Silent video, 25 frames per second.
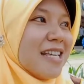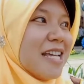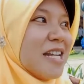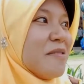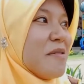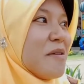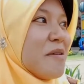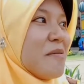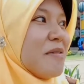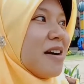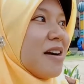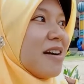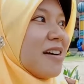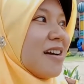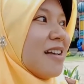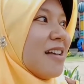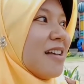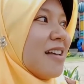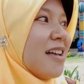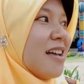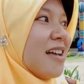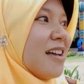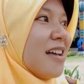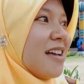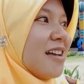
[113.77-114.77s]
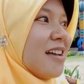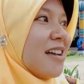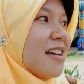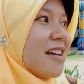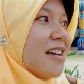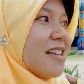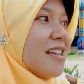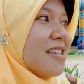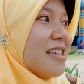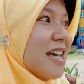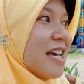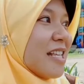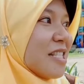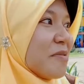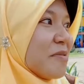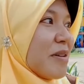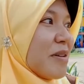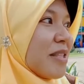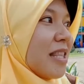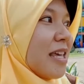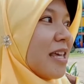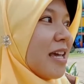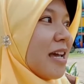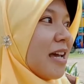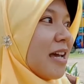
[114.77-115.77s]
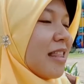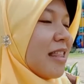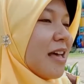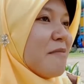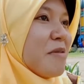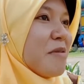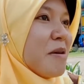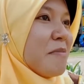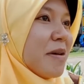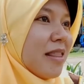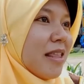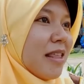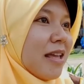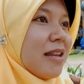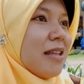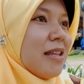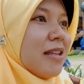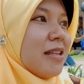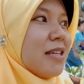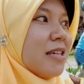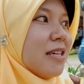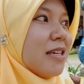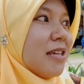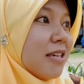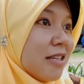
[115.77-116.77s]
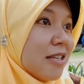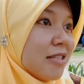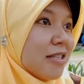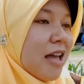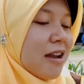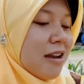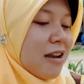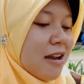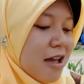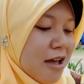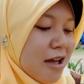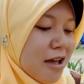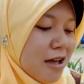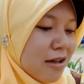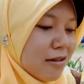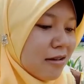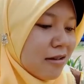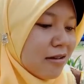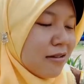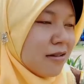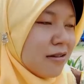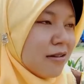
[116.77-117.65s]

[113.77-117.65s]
jadi memang ya seperti kata bapak tadi di sana